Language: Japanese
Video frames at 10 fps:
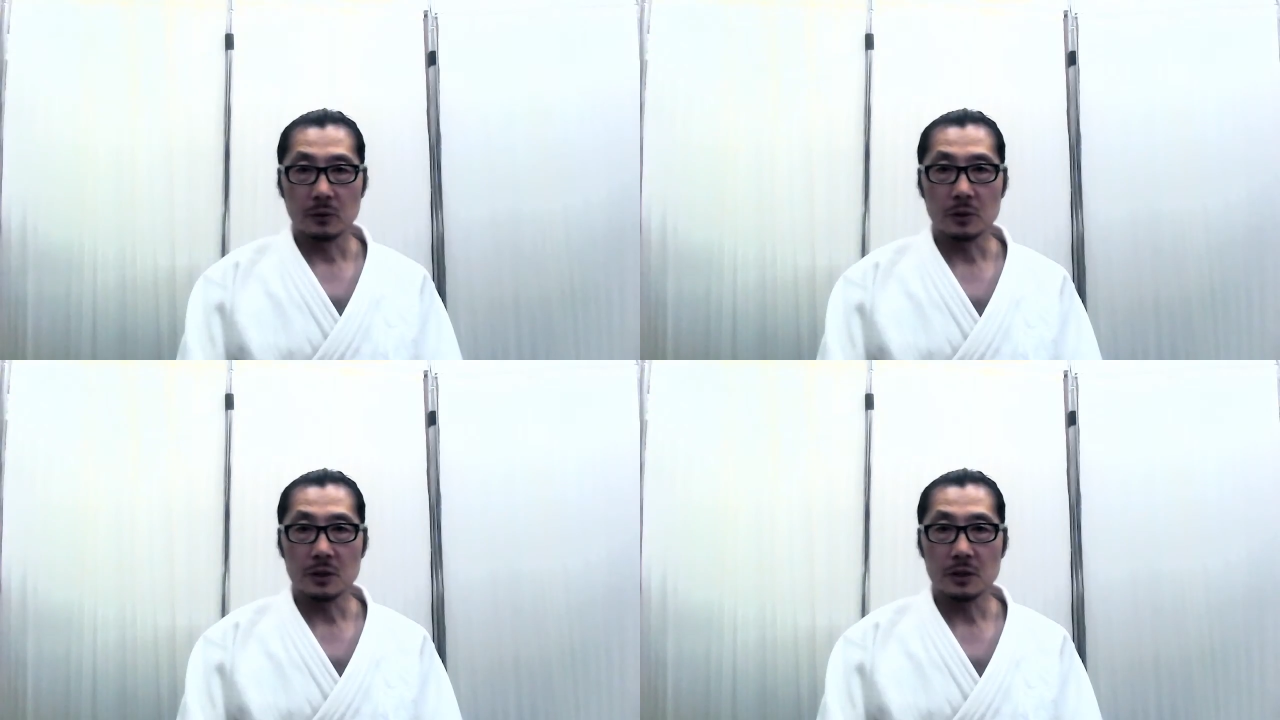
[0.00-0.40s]

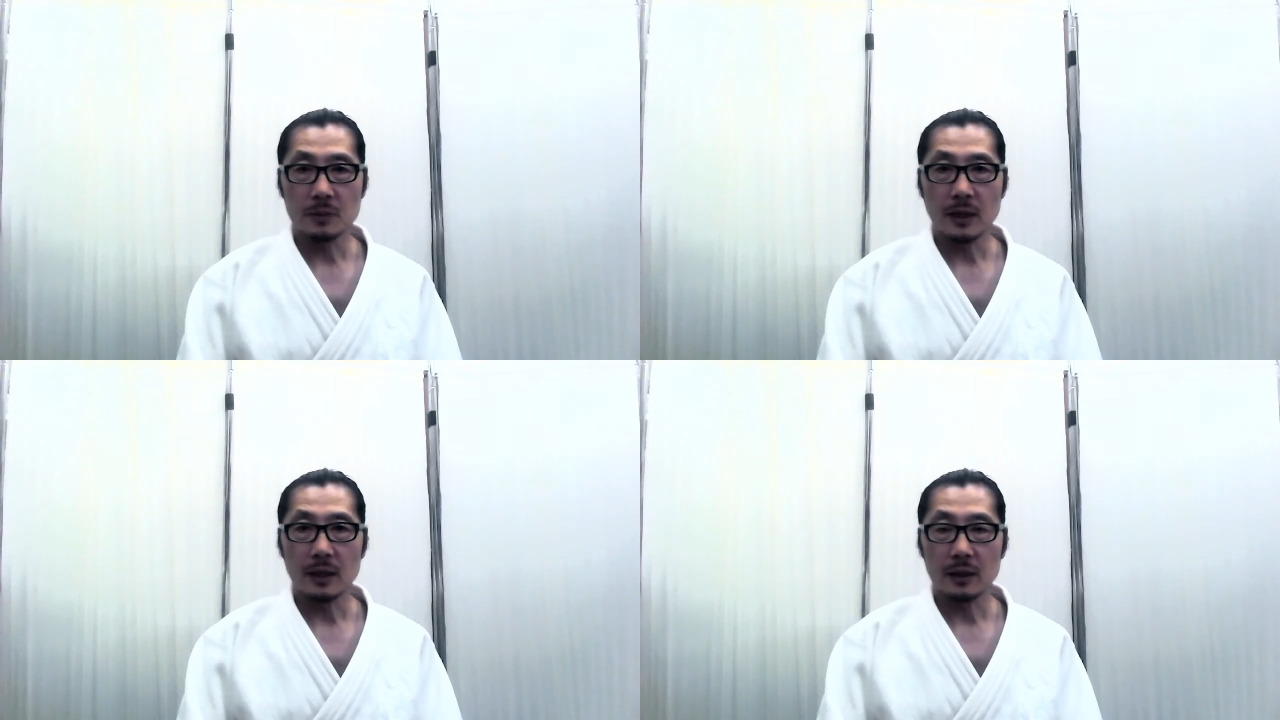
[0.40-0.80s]
こんに
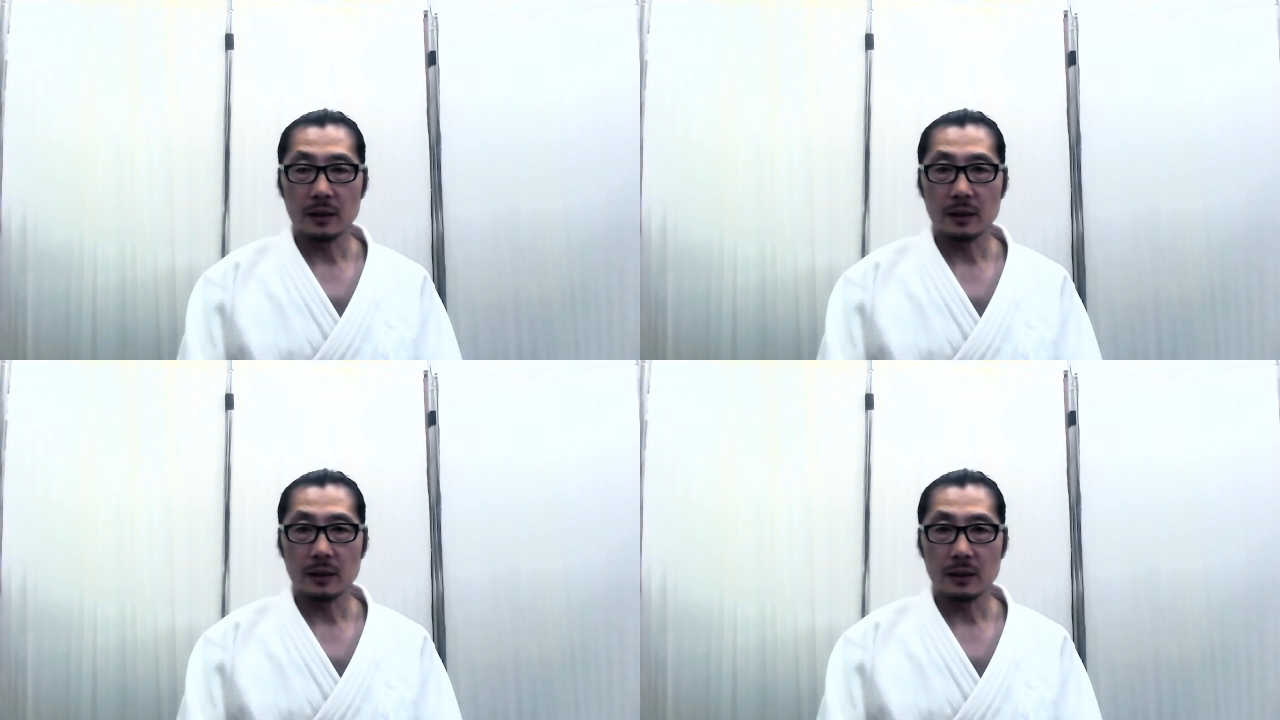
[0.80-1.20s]
ちは。
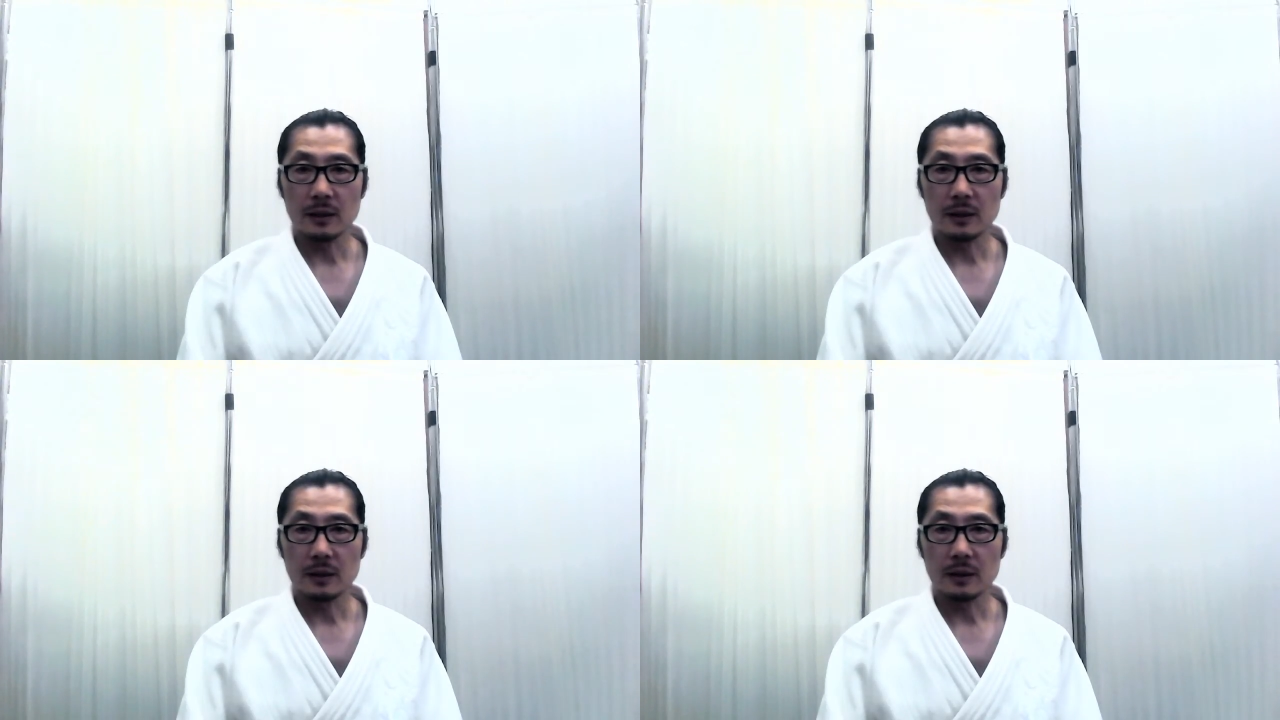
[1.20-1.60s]

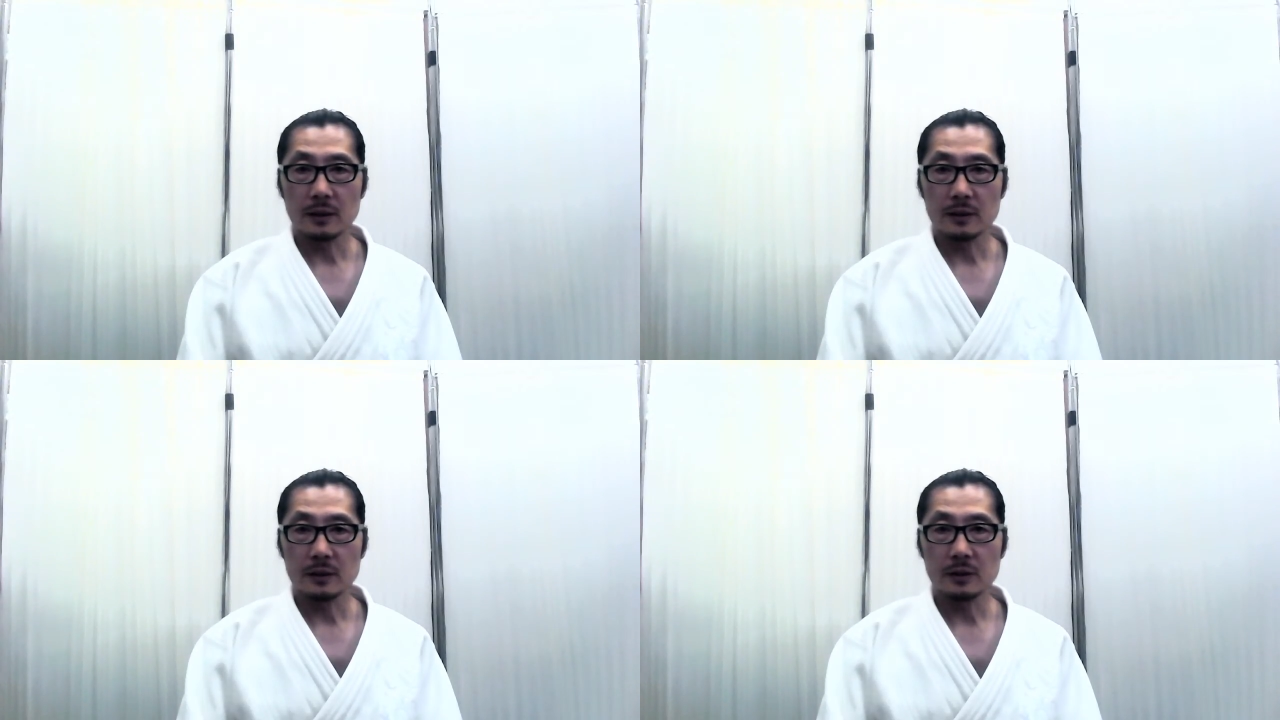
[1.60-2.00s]

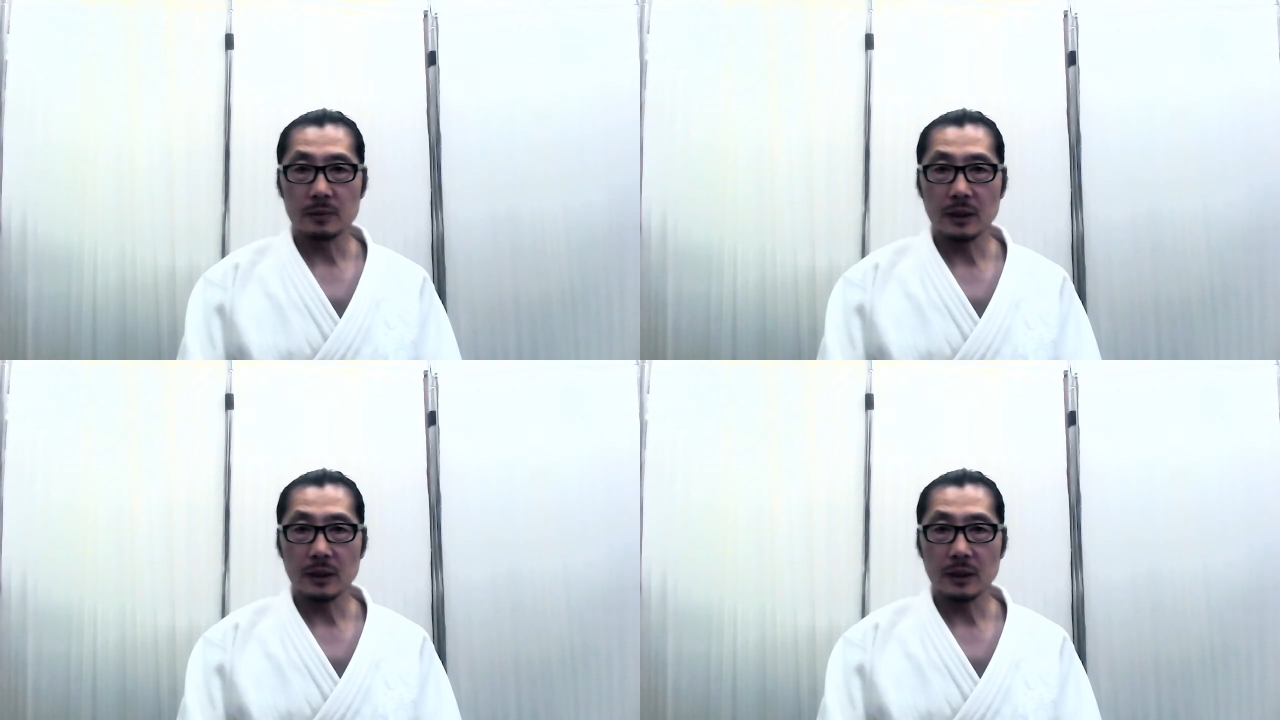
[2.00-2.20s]
鶴